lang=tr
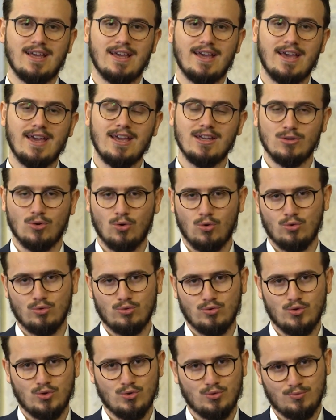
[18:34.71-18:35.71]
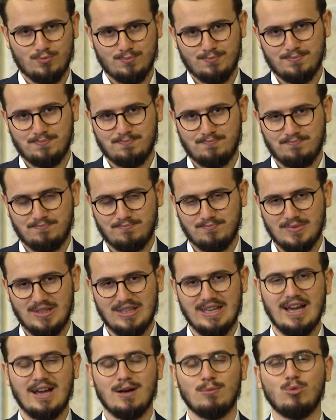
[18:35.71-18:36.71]
Ey oğulcuğum
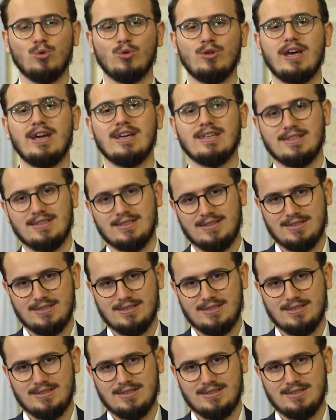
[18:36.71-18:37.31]
ya bu ney?